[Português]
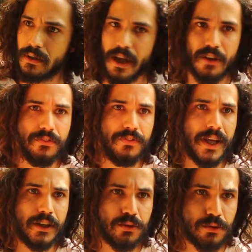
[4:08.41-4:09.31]
que é
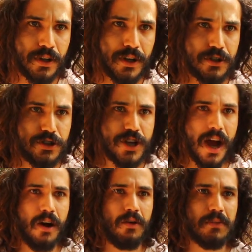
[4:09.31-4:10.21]
feito de
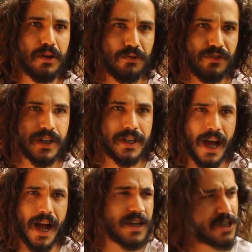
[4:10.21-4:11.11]
alma, com
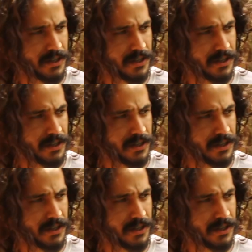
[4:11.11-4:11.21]
verdade,